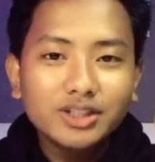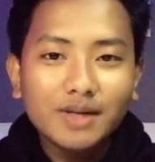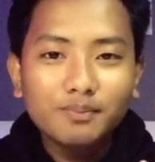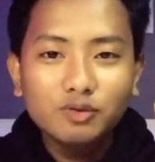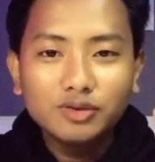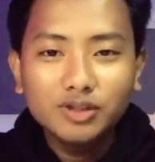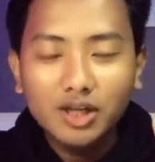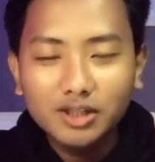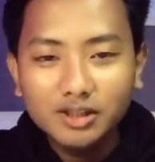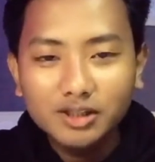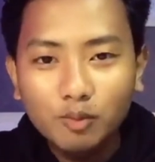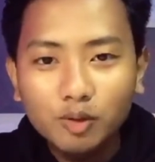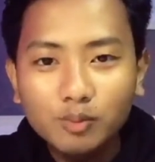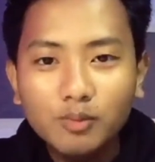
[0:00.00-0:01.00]
capcut
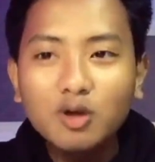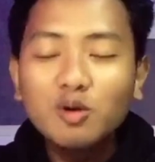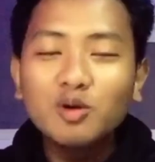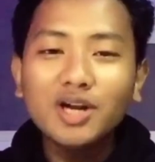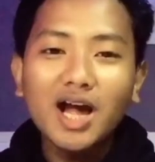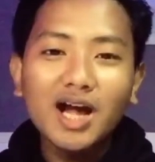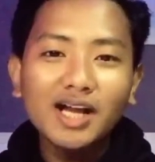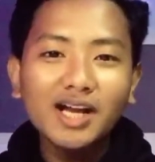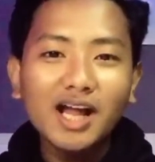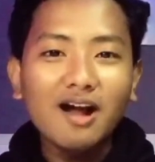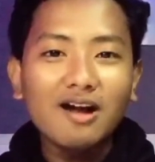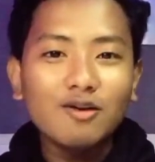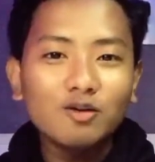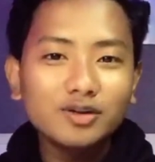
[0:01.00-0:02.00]
tersebut menggunakan
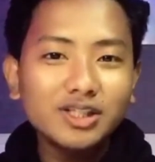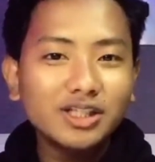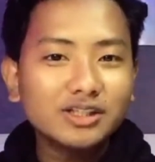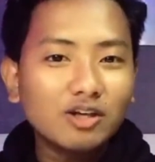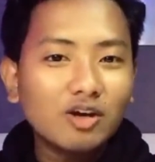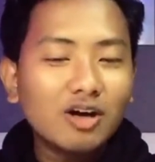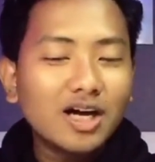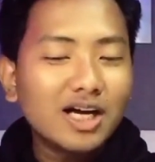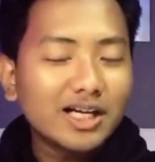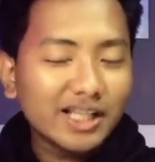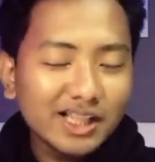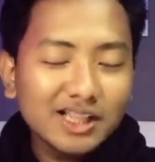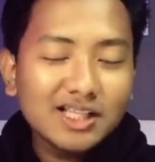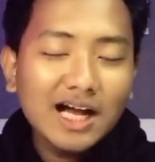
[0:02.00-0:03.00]
akun TikTok
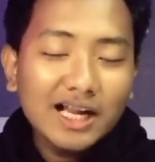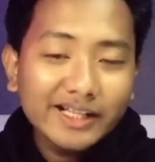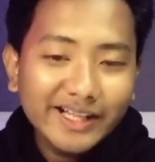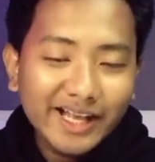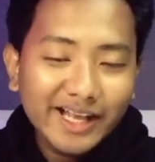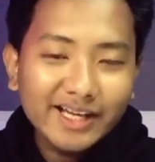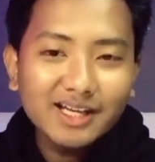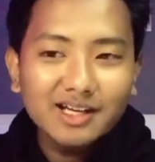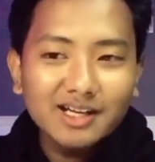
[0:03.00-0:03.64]
real kalian.